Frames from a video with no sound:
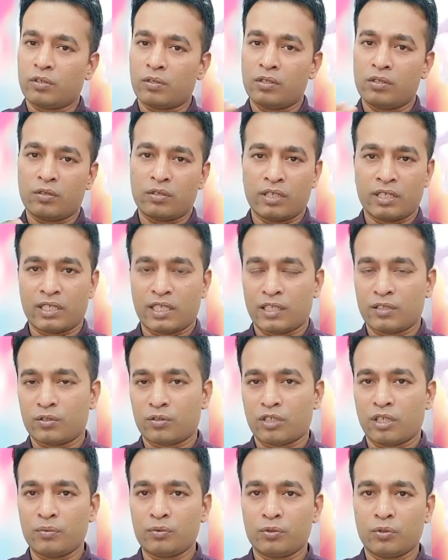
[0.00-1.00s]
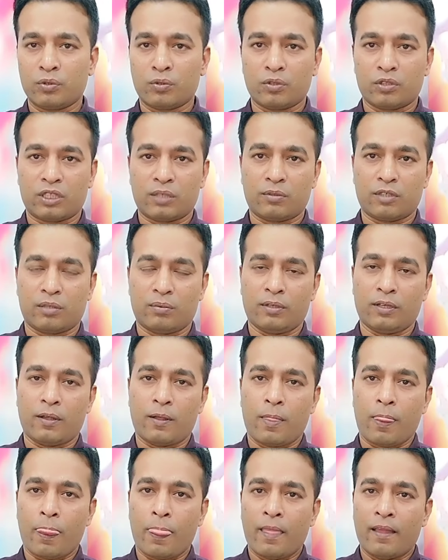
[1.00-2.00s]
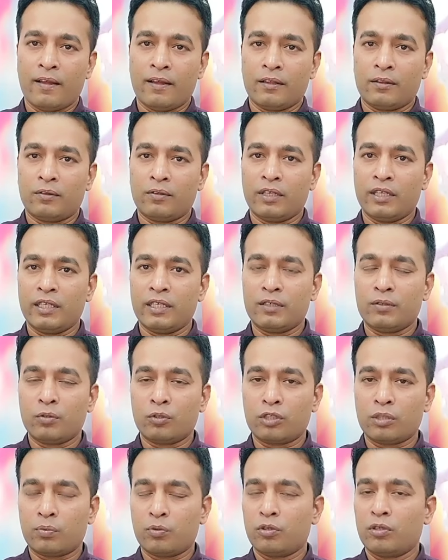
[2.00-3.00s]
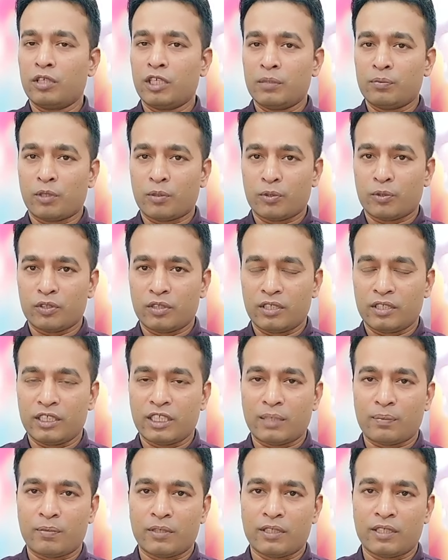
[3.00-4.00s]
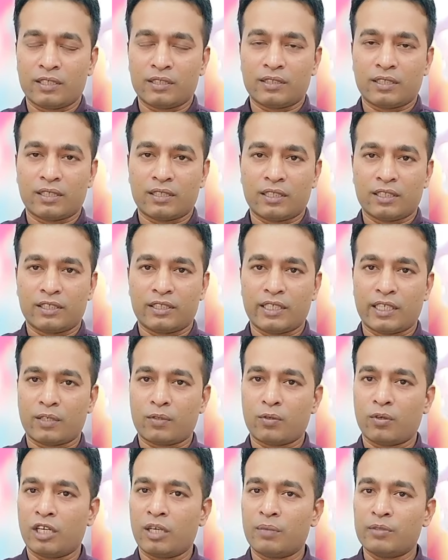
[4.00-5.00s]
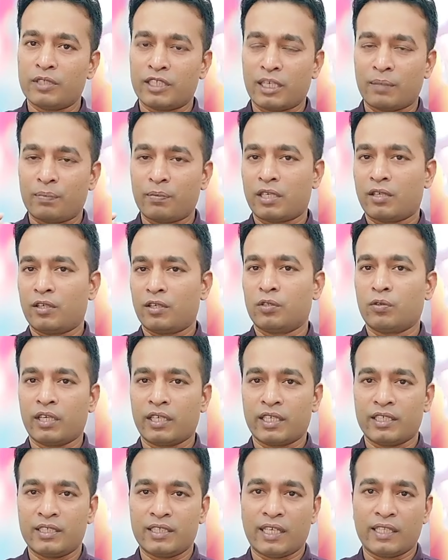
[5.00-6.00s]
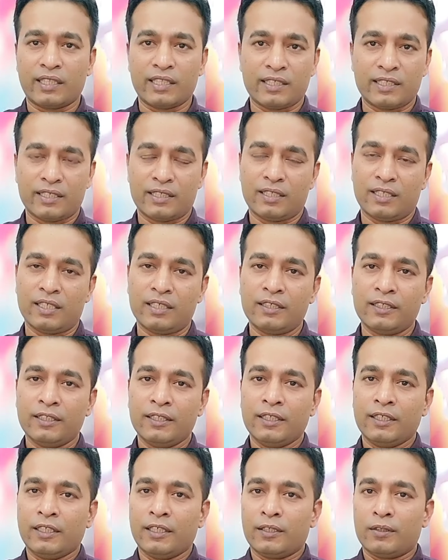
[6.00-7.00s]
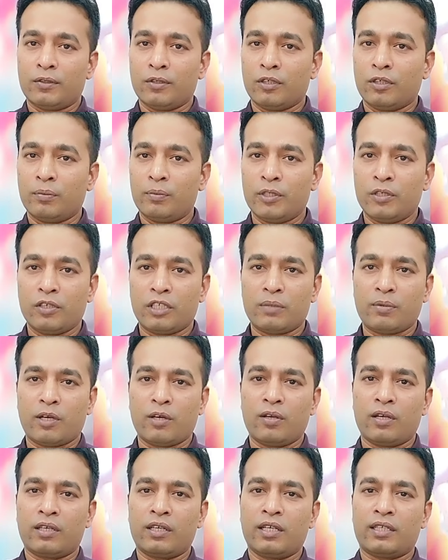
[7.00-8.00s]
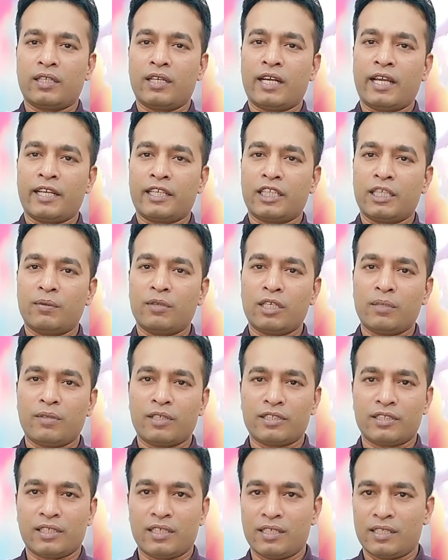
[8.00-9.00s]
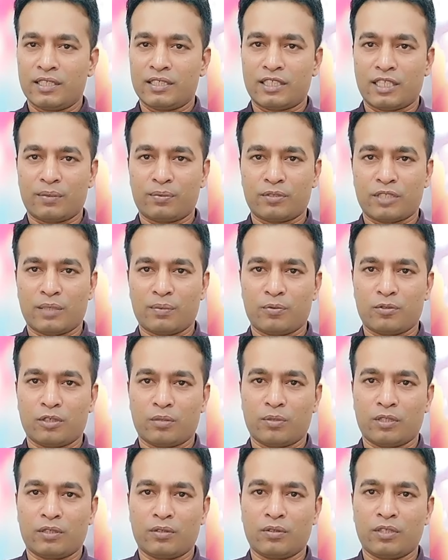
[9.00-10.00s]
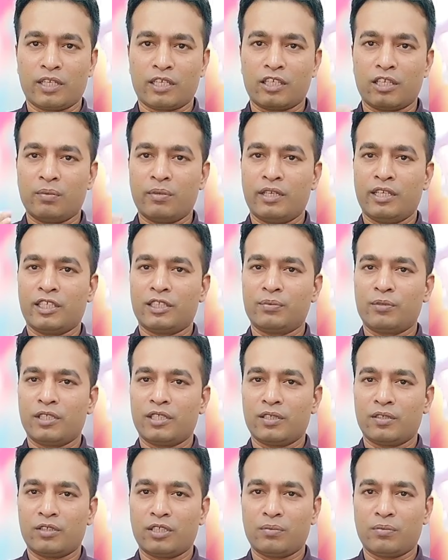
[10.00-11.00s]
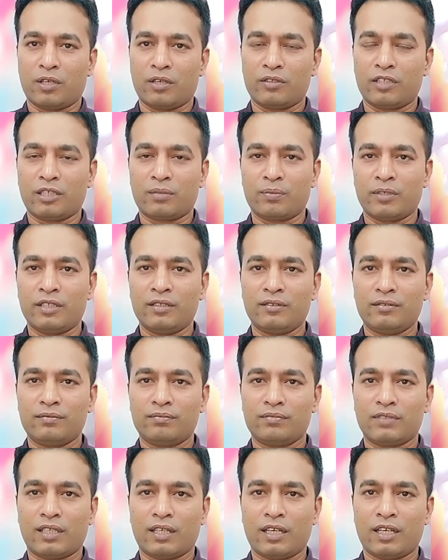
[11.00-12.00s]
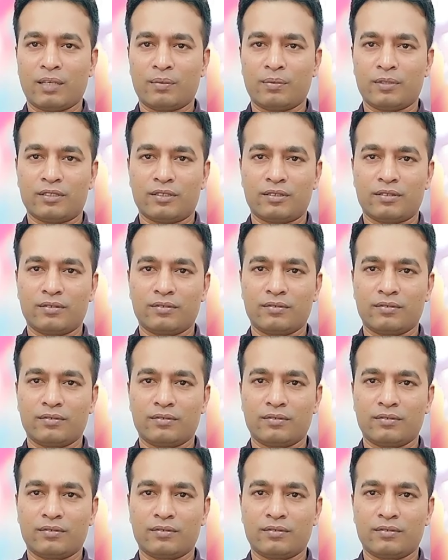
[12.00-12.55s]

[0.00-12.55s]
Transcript: সকল ধরনের কার্যক্রম শুরু করতে পারবে তো এই গুরুত্বপূর্ণ ইনফরমেশনটি আপনাদের সাথে শেয়ার করলাম যেটা আপনারা হয়তো অনেকে জানতে চেয়েছিলেন তো ভিডিওটি ভালো লাগলে একটু লাইক দিবেন এবং চ্যানেলটি সাবস্ক্রাইব করবেন তো দেখা হবে নেক্সট ভিডিওতে ভালো থাকবেন আল্লাহ হাফেজ